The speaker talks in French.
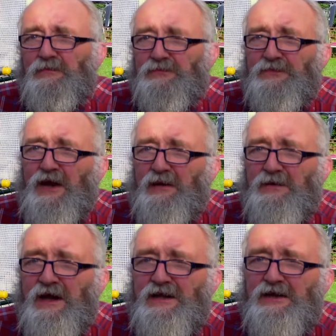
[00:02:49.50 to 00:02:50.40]
même très
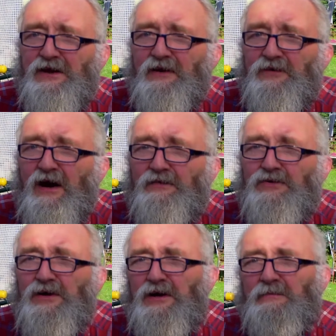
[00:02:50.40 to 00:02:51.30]
bien d'ailleurs, avoir
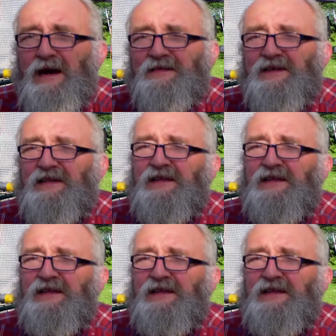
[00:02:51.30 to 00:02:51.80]
vu Marcel